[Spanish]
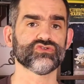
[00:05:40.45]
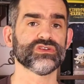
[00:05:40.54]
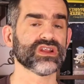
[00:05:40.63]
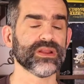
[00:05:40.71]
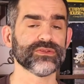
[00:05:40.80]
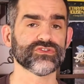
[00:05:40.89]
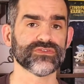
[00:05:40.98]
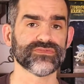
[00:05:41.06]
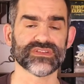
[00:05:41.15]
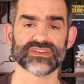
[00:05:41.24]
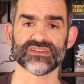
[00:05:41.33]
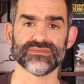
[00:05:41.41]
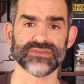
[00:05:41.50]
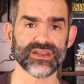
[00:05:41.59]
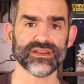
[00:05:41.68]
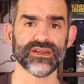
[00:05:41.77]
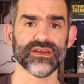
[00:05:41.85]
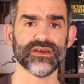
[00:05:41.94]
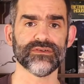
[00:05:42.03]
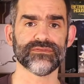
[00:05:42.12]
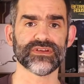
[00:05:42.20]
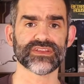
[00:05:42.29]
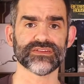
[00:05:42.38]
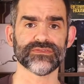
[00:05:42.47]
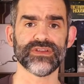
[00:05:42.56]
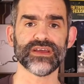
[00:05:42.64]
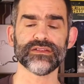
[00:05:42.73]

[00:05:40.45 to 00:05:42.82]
reglamentos de Fantasy Fly, Fantasy